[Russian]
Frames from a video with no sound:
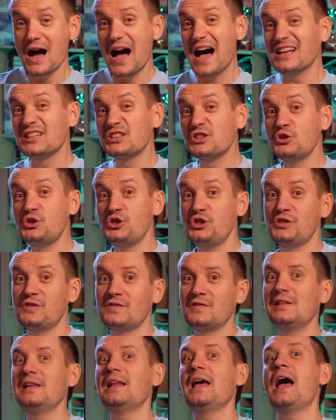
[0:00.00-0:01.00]

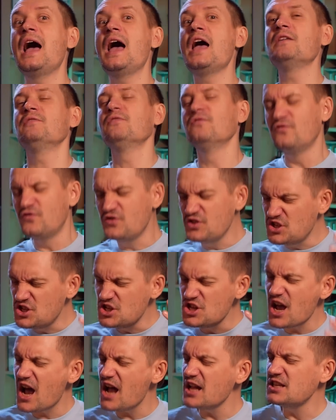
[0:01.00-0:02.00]
осуществляем
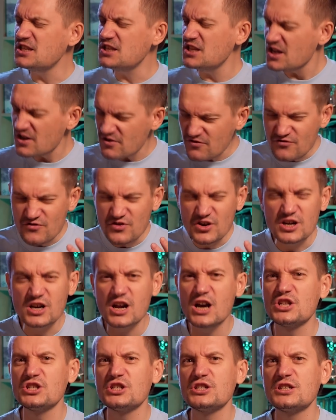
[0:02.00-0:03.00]
взятие
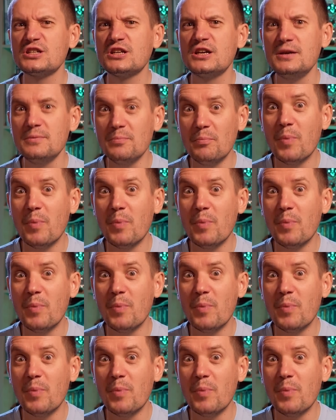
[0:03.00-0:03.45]
вражеской